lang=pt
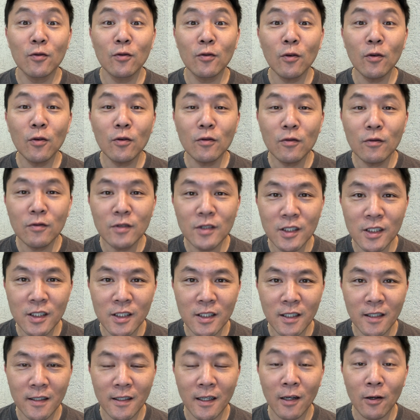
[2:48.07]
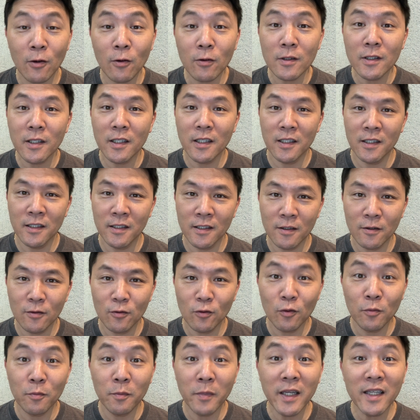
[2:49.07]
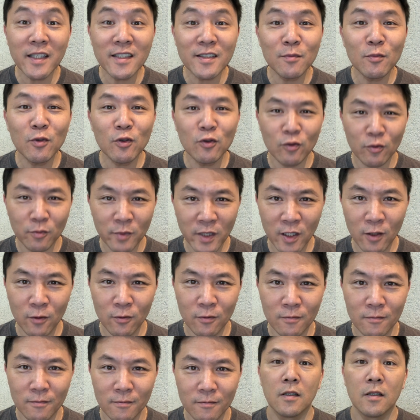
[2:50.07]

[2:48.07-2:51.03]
todo dia na loteria o mesmo número.